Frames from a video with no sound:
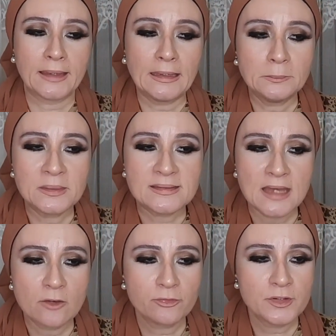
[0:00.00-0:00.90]
كان
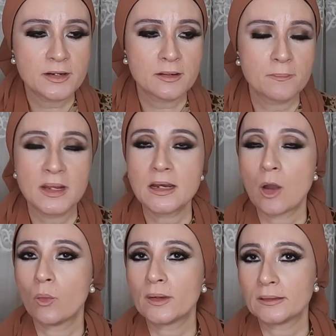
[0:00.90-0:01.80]
مسافر
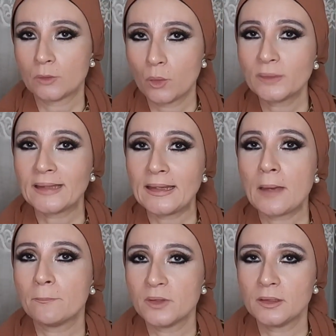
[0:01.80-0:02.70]
من هو هو ده
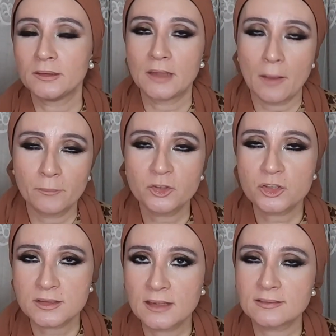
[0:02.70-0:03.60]

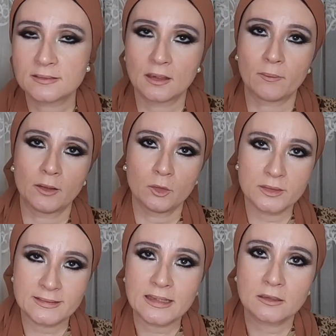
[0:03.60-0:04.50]
الامبيشس جيست يا جماعه اللي
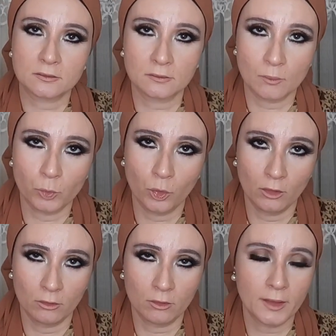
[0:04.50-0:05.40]
هو الزائر
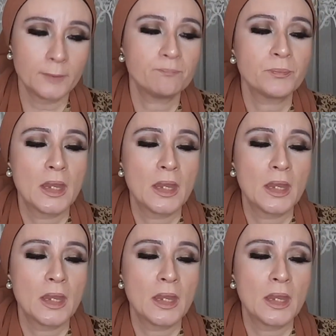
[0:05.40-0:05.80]
الطموح اوكي